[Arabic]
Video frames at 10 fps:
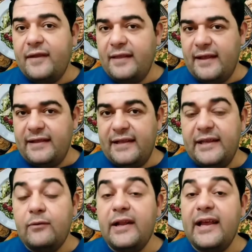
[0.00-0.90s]
في
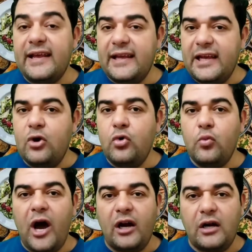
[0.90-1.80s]
ذاته
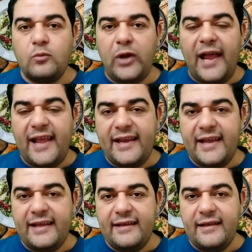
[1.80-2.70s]
ولكنه محرم
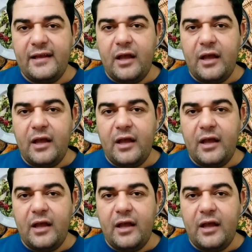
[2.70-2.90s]
علينا